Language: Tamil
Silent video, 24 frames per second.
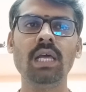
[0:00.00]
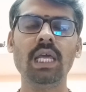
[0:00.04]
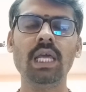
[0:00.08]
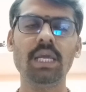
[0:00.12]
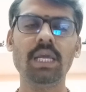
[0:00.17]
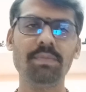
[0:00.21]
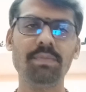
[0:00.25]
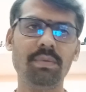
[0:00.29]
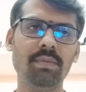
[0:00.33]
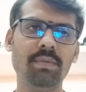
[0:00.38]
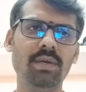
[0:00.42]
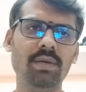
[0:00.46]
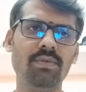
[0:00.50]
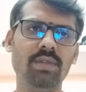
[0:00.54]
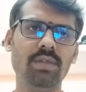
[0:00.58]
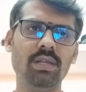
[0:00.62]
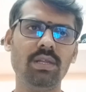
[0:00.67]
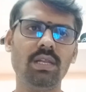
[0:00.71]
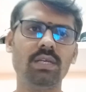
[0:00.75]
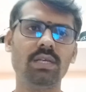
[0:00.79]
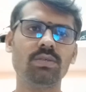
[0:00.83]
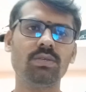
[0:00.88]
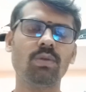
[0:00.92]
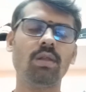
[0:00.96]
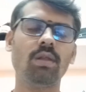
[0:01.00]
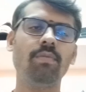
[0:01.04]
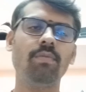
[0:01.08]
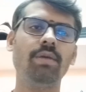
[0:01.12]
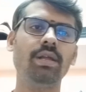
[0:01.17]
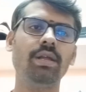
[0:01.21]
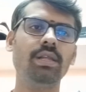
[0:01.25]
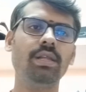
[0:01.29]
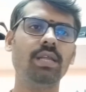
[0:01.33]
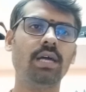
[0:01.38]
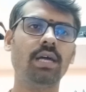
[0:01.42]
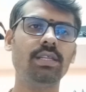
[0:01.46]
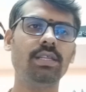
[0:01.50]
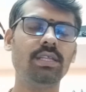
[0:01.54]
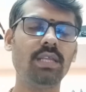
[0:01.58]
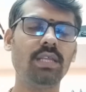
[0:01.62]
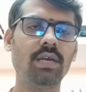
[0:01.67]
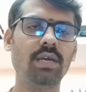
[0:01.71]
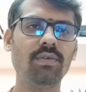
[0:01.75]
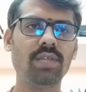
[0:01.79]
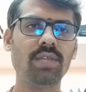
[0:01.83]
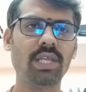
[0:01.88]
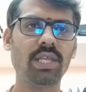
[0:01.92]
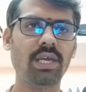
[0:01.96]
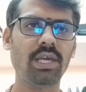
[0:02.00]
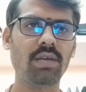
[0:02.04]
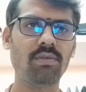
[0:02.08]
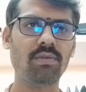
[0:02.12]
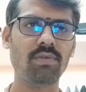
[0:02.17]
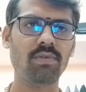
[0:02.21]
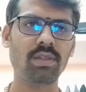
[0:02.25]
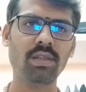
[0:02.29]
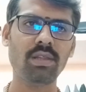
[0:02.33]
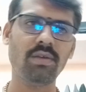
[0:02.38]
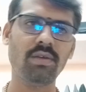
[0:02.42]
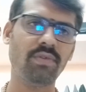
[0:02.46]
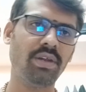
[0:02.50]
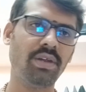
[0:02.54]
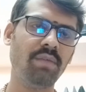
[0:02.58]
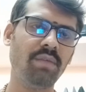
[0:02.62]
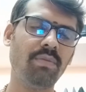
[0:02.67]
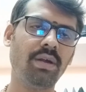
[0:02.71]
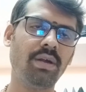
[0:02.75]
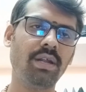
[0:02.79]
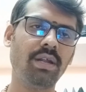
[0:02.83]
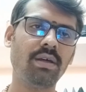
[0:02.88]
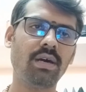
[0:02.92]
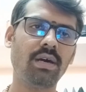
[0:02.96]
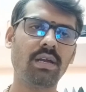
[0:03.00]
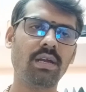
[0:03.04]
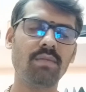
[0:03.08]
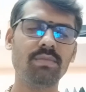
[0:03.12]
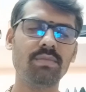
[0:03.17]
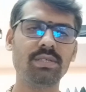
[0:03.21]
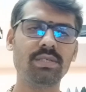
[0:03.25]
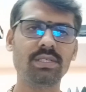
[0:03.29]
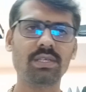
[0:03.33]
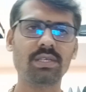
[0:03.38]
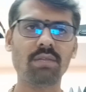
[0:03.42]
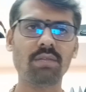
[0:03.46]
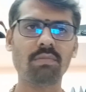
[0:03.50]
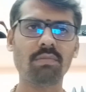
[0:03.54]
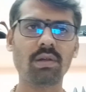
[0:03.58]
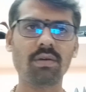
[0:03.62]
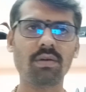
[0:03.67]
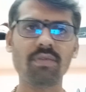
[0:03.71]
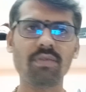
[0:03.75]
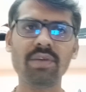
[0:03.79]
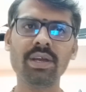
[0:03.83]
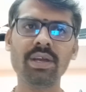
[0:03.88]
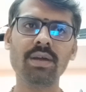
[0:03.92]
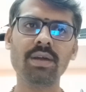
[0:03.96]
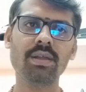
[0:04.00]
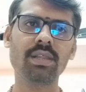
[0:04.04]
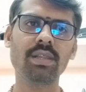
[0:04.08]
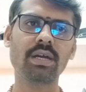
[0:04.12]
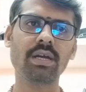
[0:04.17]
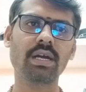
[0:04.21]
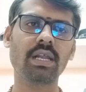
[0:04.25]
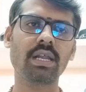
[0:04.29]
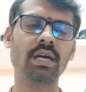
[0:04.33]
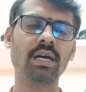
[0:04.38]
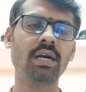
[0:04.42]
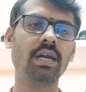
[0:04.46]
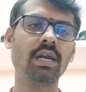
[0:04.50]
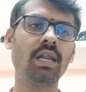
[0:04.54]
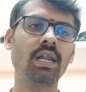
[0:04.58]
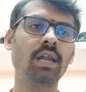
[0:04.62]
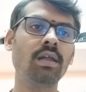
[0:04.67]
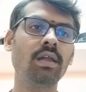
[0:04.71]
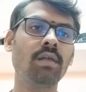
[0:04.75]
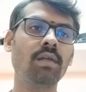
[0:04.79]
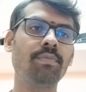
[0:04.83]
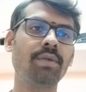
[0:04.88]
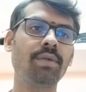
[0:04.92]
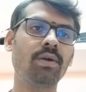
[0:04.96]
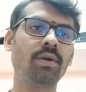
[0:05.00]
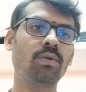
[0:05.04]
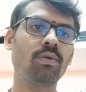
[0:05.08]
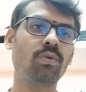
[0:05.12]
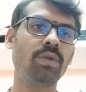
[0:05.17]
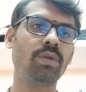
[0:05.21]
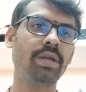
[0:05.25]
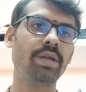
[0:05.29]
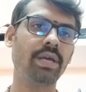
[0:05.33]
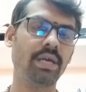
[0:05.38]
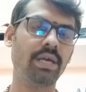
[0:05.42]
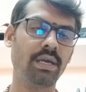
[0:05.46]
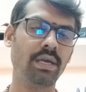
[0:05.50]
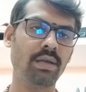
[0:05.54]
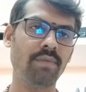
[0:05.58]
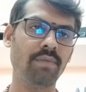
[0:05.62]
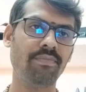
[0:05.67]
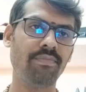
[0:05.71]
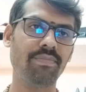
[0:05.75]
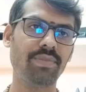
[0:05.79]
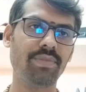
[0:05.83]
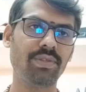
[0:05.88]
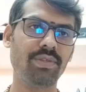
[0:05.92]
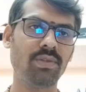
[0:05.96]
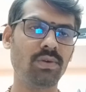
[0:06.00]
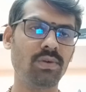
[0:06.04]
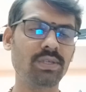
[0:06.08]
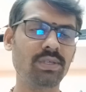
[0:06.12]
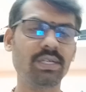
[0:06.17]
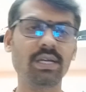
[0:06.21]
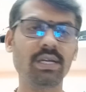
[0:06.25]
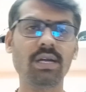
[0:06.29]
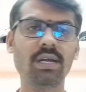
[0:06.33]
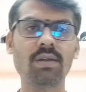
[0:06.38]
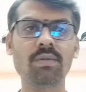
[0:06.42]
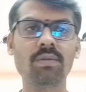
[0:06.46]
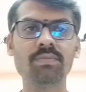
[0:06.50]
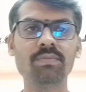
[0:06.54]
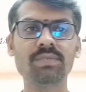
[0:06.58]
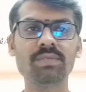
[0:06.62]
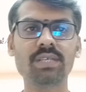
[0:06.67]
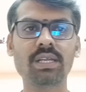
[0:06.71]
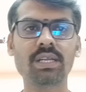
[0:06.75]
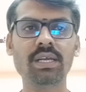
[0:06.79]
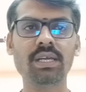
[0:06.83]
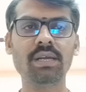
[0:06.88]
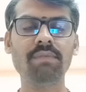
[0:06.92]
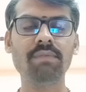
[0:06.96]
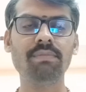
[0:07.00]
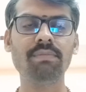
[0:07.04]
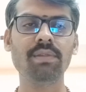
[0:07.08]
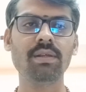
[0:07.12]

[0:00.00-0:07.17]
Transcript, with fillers: எப்பயுமே வந்து நான் சொன்ன மாதிரி இந்த தேவதை வந்து வழிபாடு ஆரம்பிச்சிட்டோம்னாவே இந்த கிரகங்களால் ஏற்படக்கூடிய தோஷங்களும் சரி